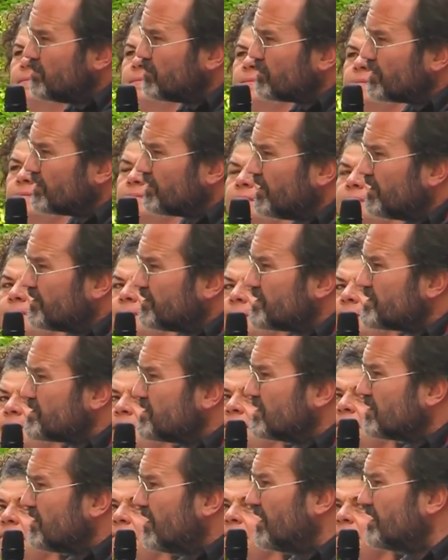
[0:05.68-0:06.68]
umgedacht, dass
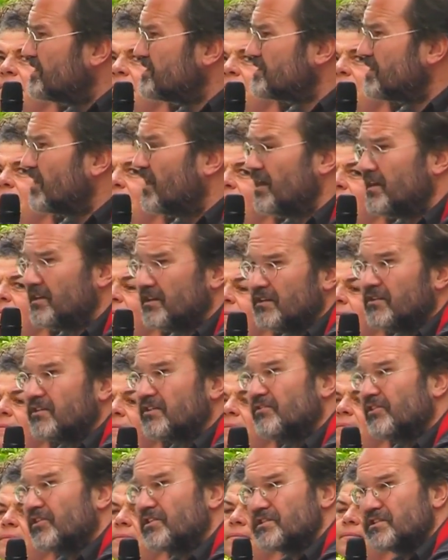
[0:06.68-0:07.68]
die kleinste Einheit
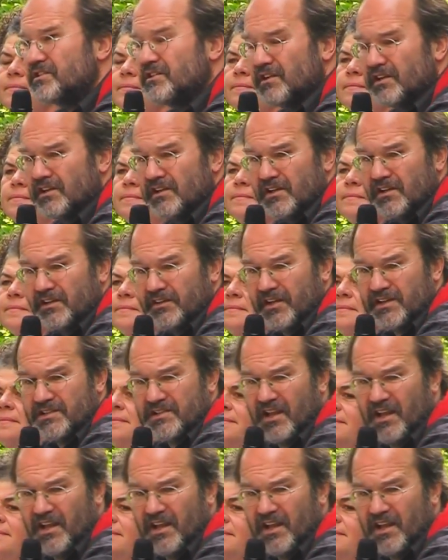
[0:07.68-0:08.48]
quasi das